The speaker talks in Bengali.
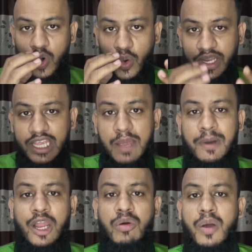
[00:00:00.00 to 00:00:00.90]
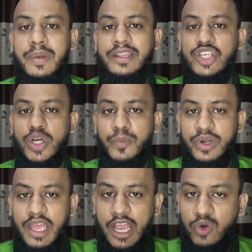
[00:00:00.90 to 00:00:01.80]
অনেকে ভালোভাবে এদের
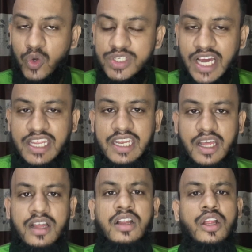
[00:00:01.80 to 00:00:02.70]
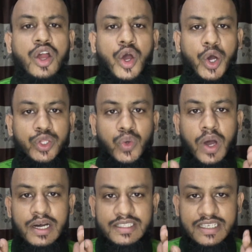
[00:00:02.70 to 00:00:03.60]
সম্পর্কে এখনও জানেই না হয়তো
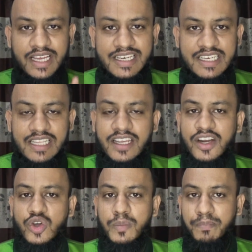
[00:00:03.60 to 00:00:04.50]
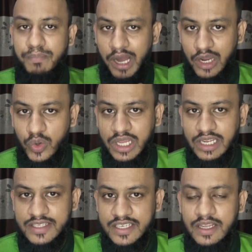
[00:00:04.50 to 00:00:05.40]
আন্ডার নাইনটিনে তারা খুব ভালো
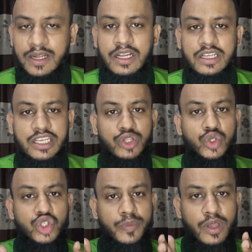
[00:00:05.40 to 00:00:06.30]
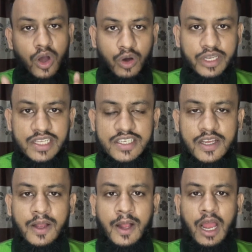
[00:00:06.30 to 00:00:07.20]
খেলেছে কিন্তু টু বি অনেস্ট
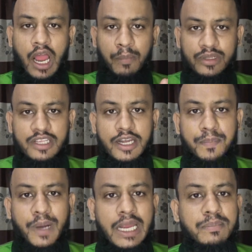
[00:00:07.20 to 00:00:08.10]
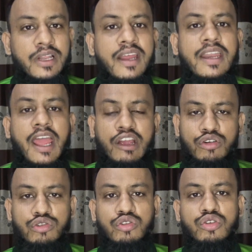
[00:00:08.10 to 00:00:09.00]
আমাদের পাইপলাইন
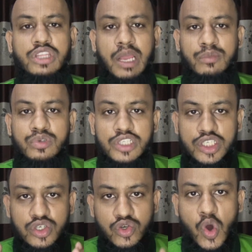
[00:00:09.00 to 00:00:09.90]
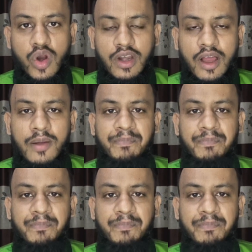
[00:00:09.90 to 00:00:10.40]
এখনও তেমন স্ট্রং না